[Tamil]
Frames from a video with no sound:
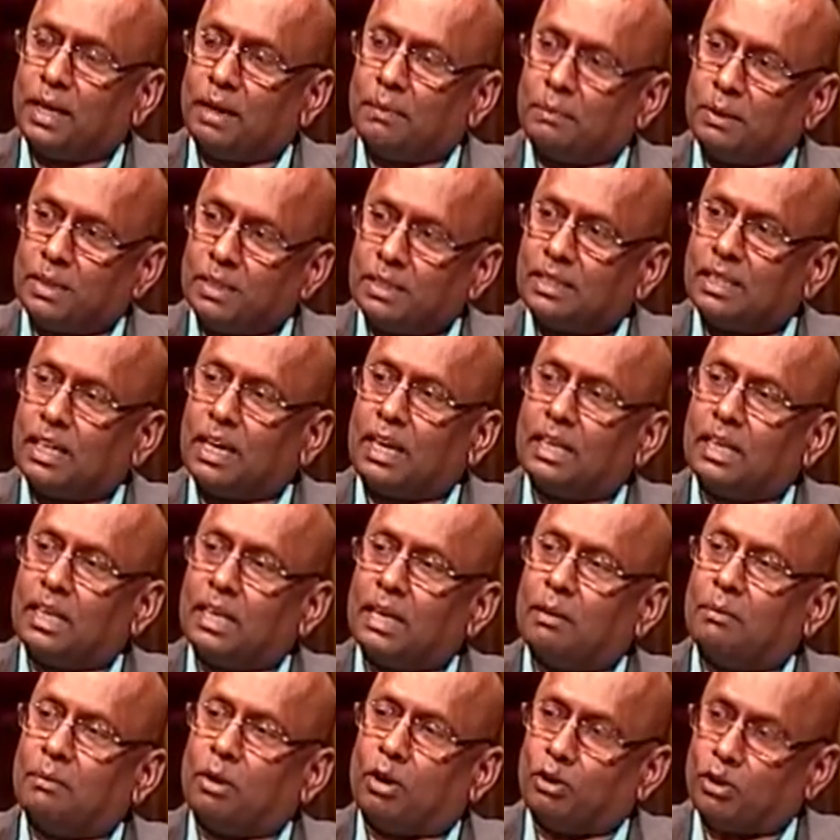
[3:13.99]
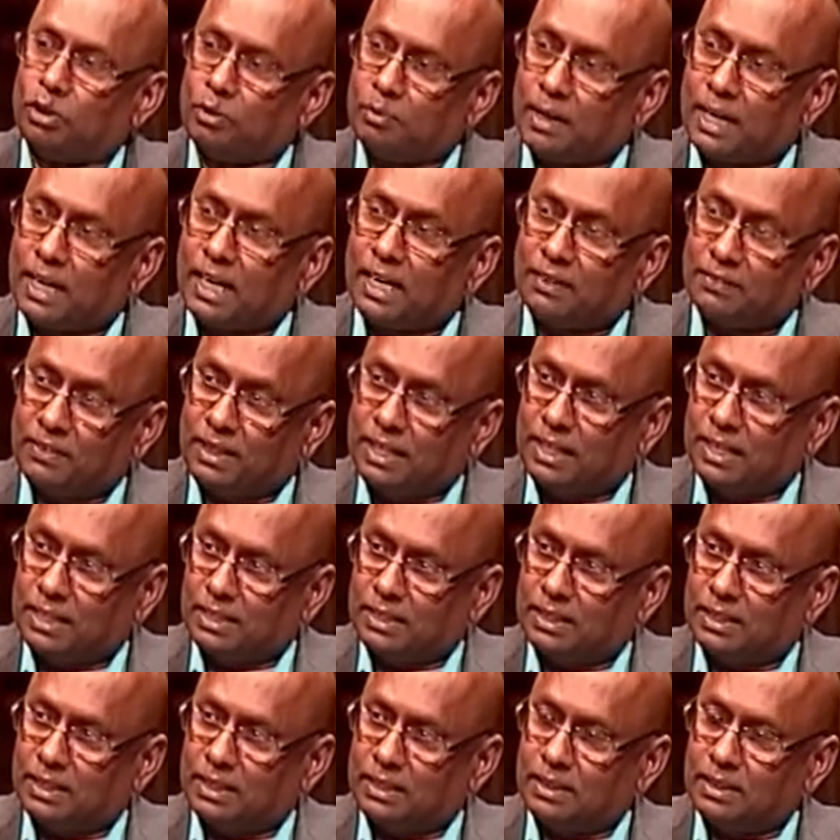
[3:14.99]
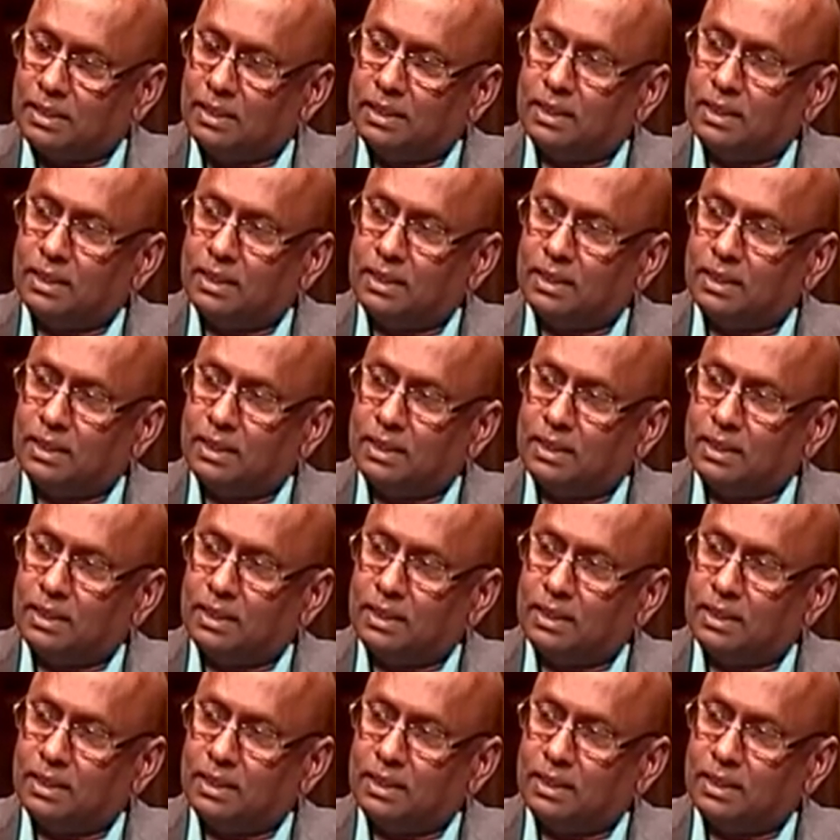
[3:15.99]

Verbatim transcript: பிரித்தானியா மௌனமாகவே இருந்தது